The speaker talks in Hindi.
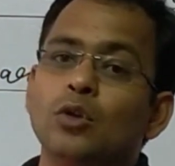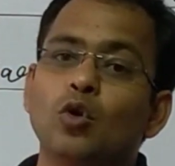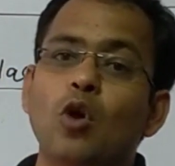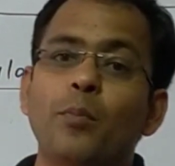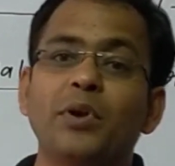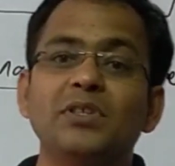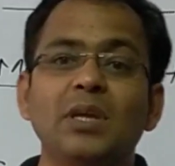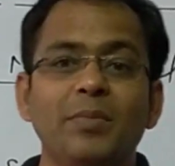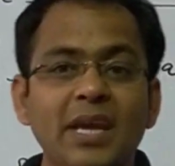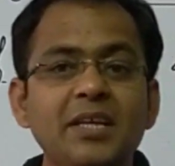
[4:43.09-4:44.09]
तो
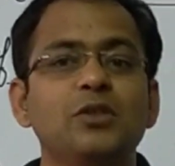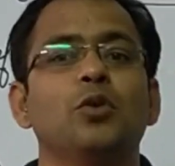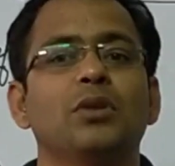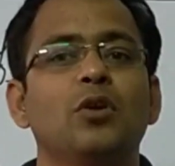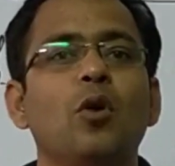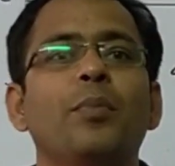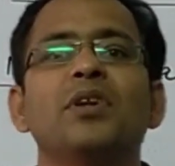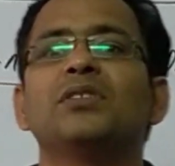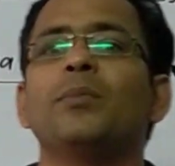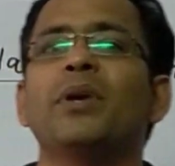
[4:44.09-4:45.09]
कंपटीशन में यही चीज होती है
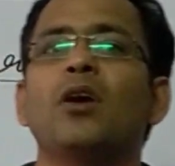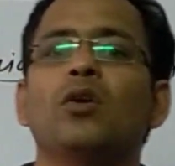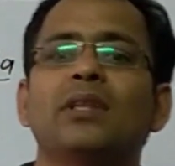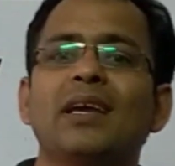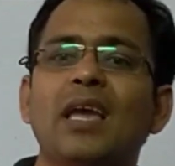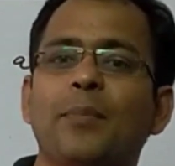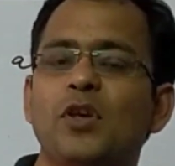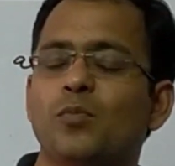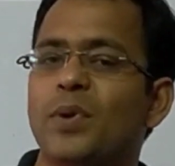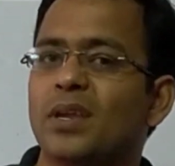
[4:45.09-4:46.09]
कंपटीशन में क्या होता है कि आपकी
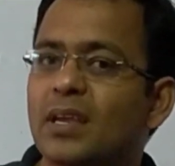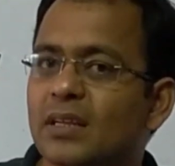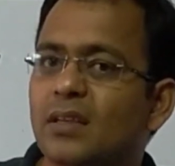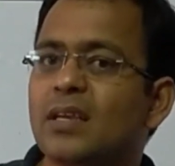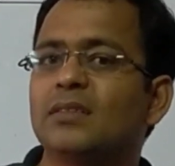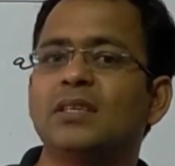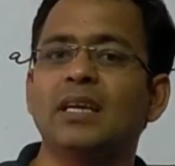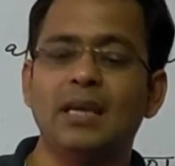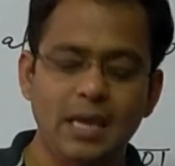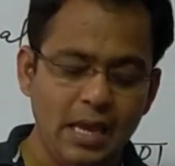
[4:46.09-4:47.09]
स्पीकिंग कितनी अच्छी
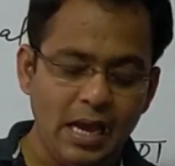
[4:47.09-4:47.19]
है